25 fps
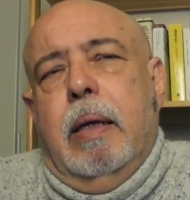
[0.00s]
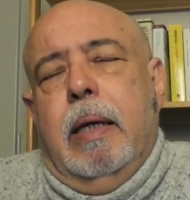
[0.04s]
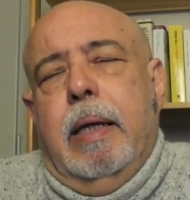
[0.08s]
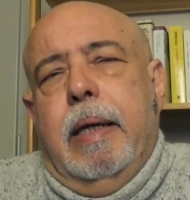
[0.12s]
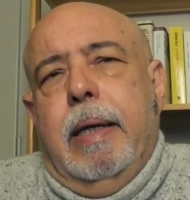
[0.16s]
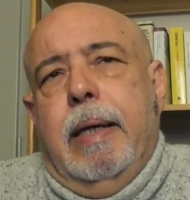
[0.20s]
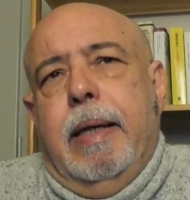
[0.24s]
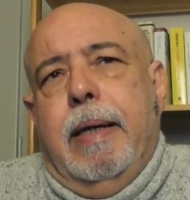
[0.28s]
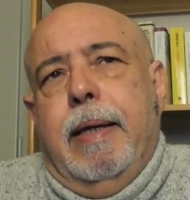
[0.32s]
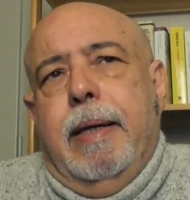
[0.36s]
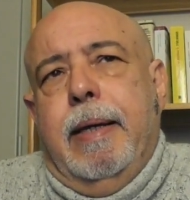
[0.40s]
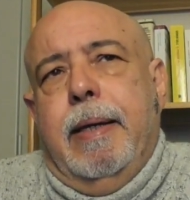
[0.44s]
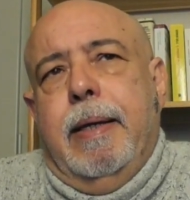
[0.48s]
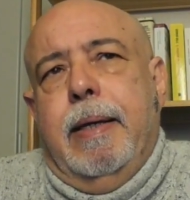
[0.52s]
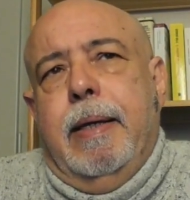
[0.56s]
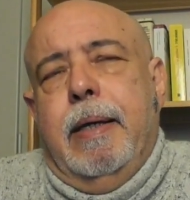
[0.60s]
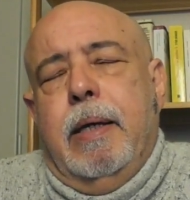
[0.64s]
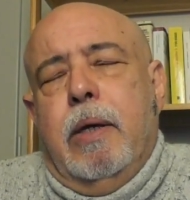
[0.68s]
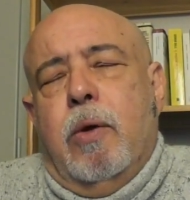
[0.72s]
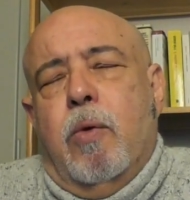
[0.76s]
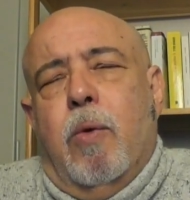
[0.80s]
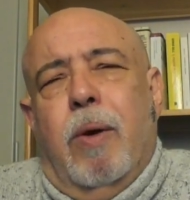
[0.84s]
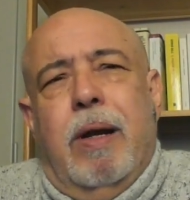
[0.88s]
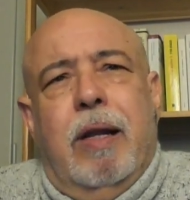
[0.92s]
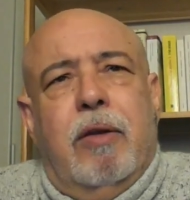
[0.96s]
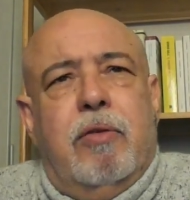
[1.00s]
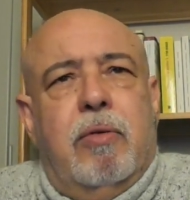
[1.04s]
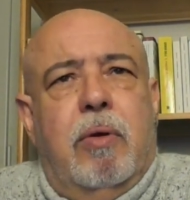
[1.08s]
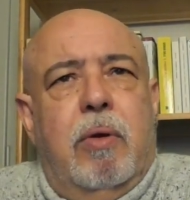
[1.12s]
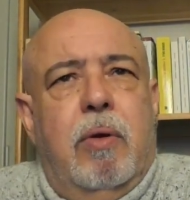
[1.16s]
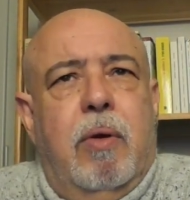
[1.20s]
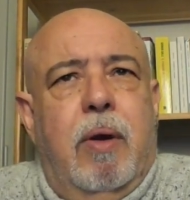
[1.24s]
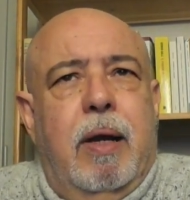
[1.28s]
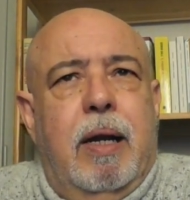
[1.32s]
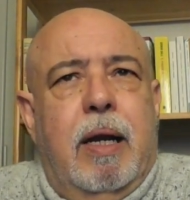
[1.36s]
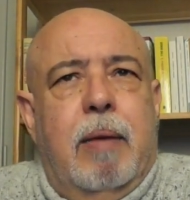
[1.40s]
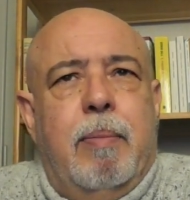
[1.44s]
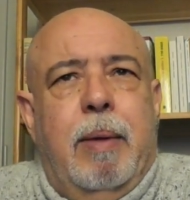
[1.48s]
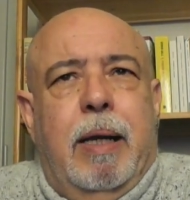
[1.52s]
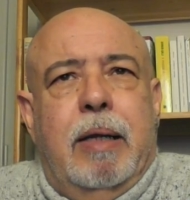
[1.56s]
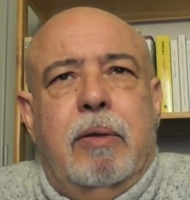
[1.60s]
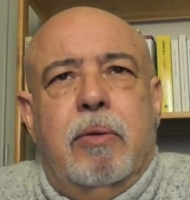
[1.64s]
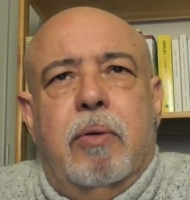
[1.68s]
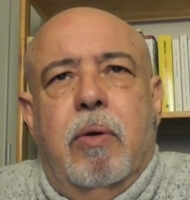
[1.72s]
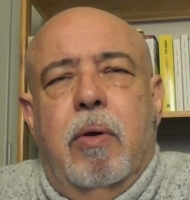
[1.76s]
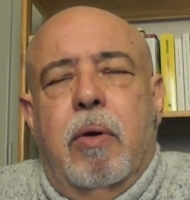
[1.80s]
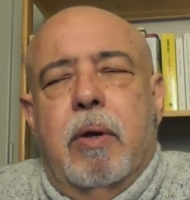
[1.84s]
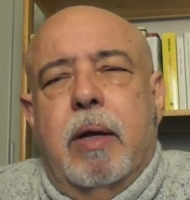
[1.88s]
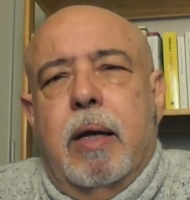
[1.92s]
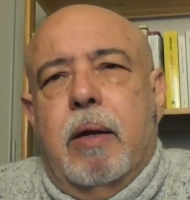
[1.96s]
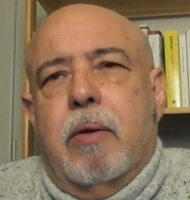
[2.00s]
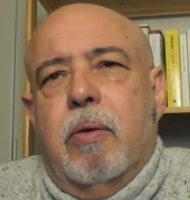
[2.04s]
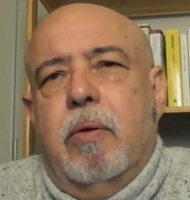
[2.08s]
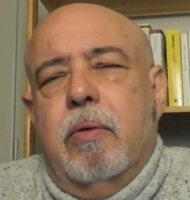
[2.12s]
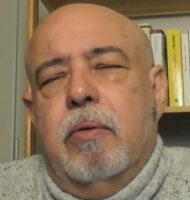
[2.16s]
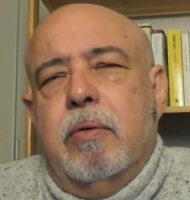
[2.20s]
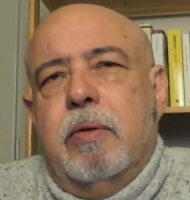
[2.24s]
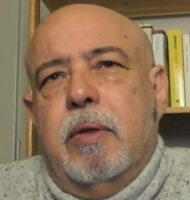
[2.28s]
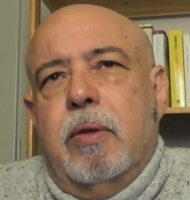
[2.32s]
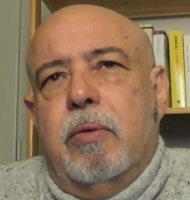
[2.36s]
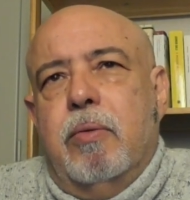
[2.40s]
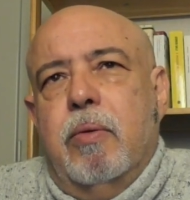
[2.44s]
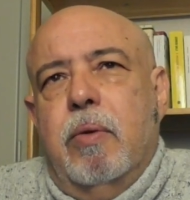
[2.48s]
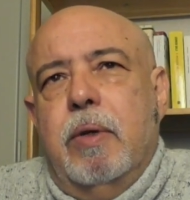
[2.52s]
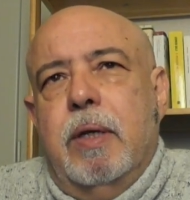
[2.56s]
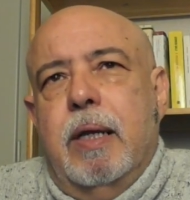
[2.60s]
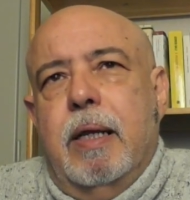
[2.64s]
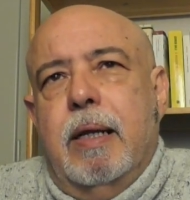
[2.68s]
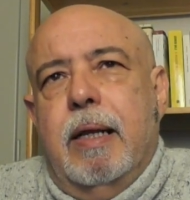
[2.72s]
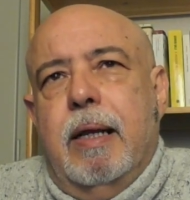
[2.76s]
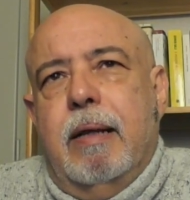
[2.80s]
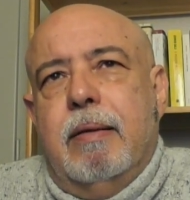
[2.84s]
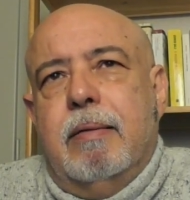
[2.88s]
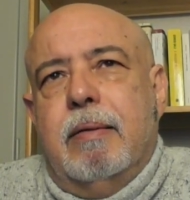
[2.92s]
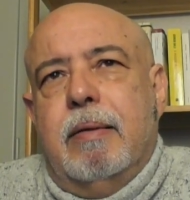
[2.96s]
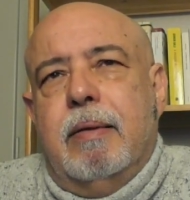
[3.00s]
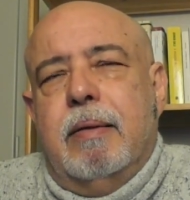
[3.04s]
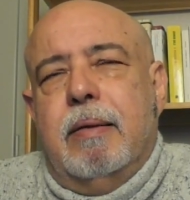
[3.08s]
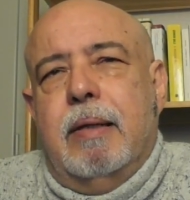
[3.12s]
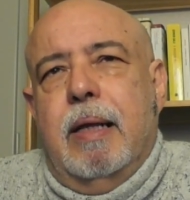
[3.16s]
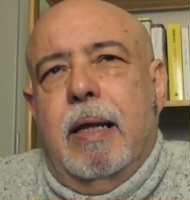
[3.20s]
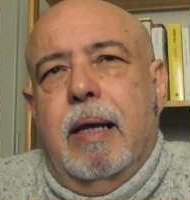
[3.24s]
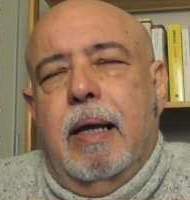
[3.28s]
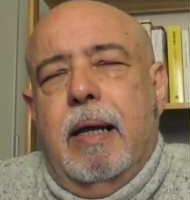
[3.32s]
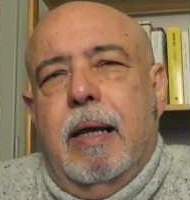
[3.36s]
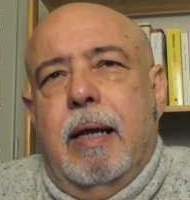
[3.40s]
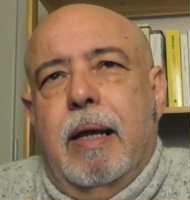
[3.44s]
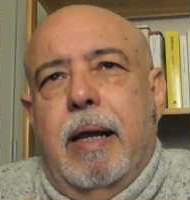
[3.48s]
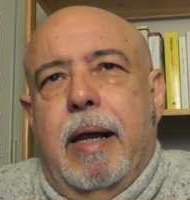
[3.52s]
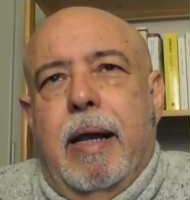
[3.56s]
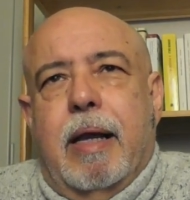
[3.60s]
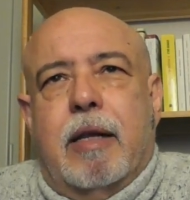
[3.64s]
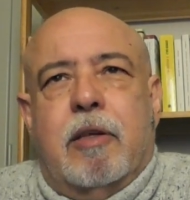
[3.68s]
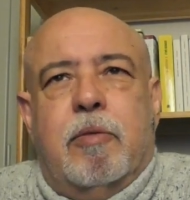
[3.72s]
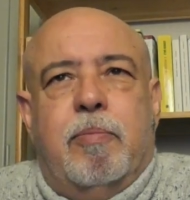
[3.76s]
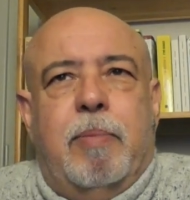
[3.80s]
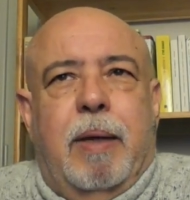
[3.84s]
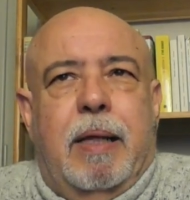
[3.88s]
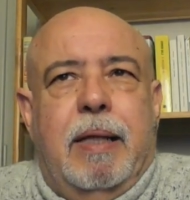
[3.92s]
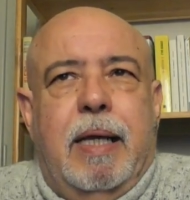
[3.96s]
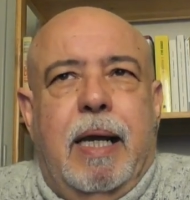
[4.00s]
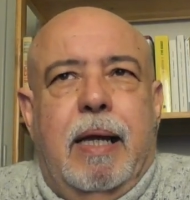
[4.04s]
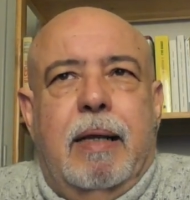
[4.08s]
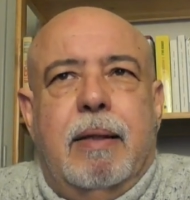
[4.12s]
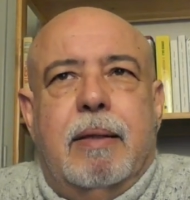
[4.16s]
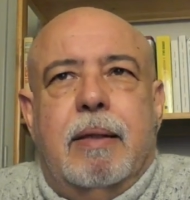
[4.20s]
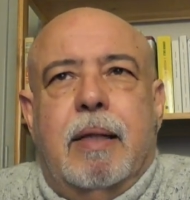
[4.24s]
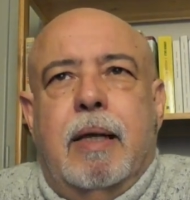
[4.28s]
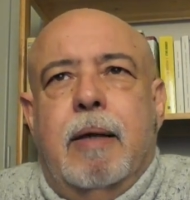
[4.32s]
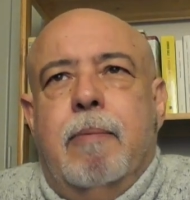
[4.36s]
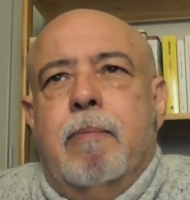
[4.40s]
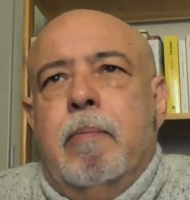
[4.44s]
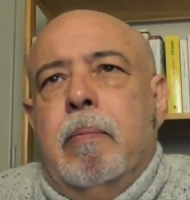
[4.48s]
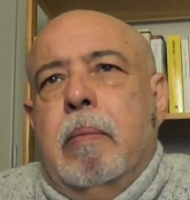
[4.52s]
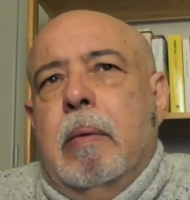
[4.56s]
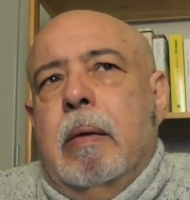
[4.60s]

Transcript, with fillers: ¿Y cuáles son los elementos que constituyen este expediente?